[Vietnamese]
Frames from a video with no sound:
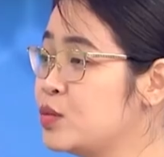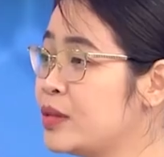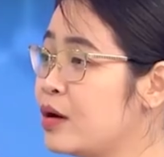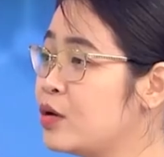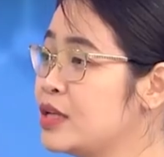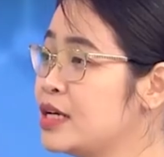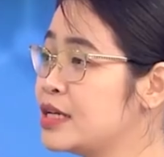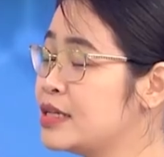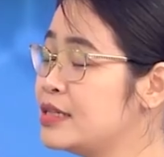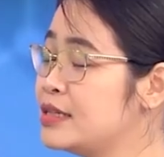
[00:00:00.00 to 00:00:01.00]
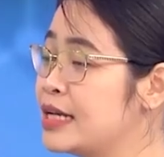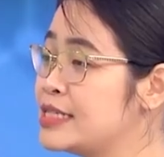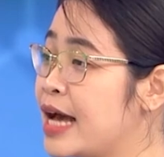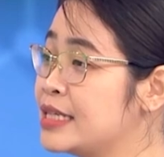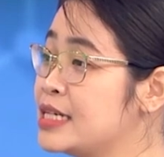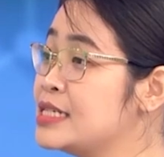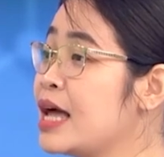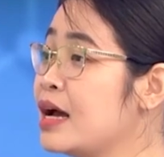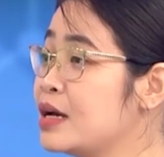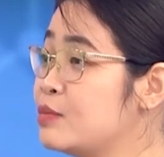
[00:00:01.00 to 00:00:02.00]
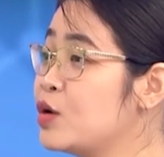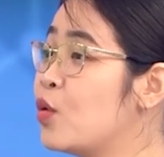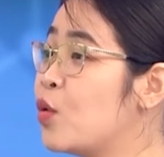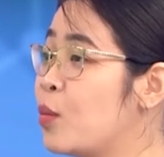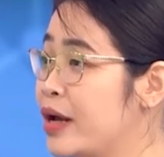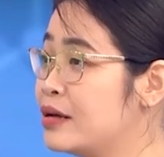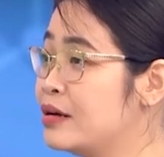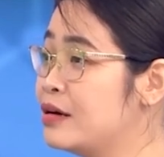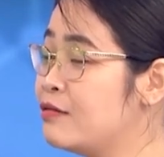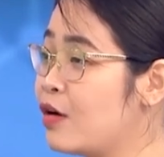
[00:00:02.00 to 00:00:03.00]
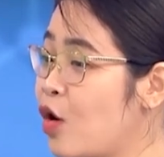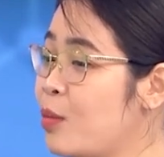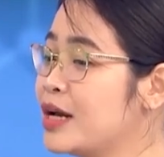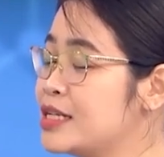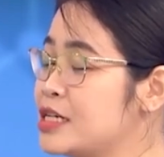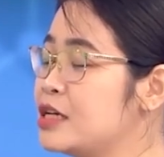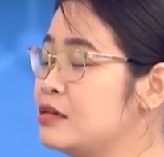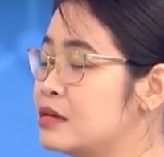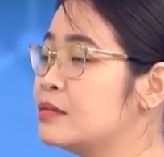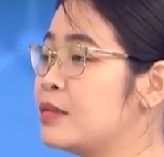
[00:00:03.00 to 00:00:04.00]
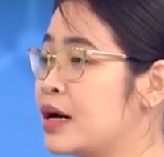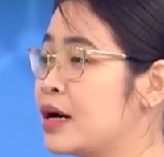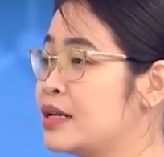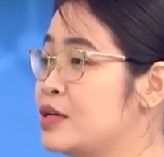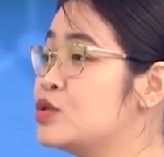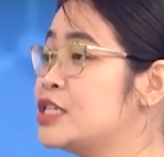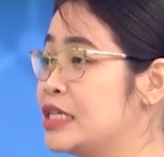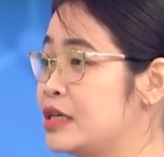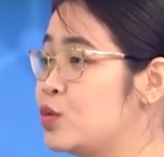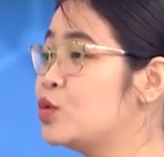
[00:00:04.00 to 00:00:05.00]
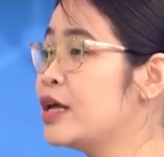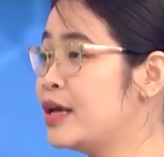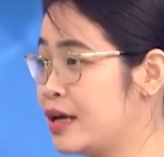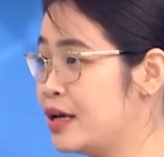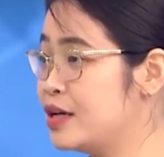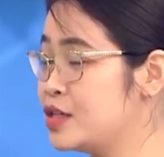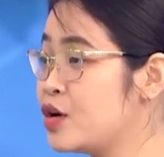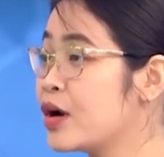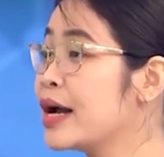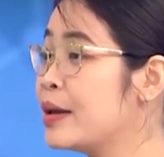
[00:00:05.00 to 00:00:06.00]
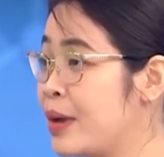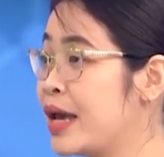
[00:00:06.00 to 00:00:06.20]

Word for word: để chúng ta có thể đánh giá chính xác cái mức độ của bệnh dạ. và có một cái chiến lược mà điều trị cụ thể dạ. cho các